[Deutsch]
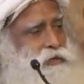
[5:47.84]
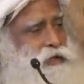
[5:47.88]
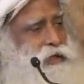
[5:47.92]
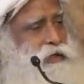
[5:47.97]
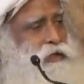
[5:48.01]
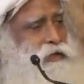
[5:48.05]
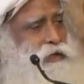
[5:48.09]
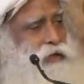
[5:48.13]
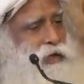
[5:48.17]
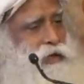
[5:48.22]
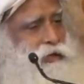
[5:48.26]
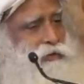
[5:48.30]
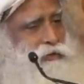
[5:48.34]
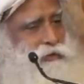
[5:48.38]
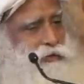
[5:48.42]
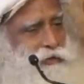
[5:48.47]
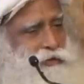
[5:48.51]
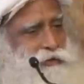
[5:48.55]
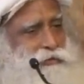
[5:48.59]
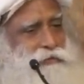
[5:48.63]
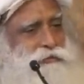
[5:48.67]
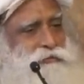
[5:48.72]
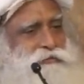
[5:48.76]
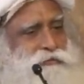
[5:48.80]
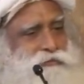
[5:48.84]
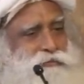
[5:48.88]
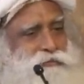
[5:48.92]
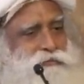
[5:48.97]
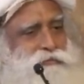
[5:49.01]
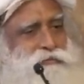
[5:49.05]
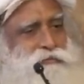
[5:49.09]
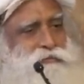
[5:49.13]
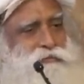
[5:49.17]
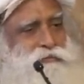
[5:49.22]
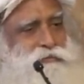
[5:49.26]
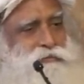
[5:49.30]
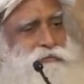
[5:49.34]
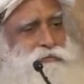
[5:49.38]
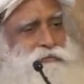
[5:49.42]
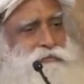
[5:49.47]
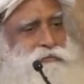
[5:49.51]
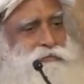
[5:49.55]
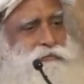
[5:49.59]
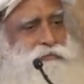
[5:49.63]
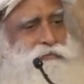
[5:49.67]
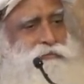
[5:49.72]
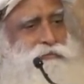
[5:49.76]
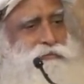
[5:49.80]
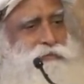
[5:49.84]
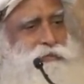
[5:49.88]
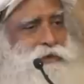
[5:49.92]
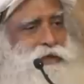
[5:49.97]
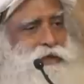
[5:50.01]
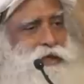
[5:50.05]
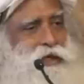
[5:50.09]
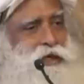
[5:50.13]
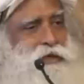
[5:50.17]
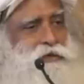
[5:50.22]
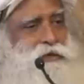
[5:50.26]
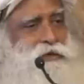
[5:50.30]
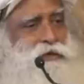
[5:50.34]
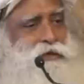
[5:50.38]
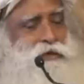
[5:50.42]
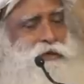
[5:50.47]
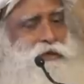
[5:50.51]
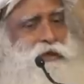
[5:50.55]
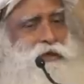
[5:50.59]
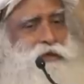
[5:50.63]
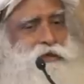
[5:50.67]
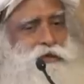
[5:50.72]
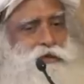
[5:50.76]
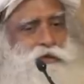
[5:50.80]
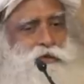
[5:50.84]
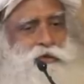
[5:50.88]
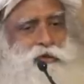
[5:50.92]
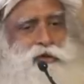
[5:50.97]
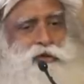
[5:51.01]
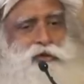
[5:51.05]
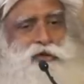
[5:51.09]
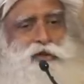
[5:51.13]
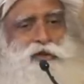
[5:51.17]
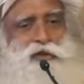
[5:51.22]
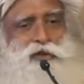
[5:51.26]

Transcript: 10.000 klassische Hatha-Yoga-Lehrer hervorgebracht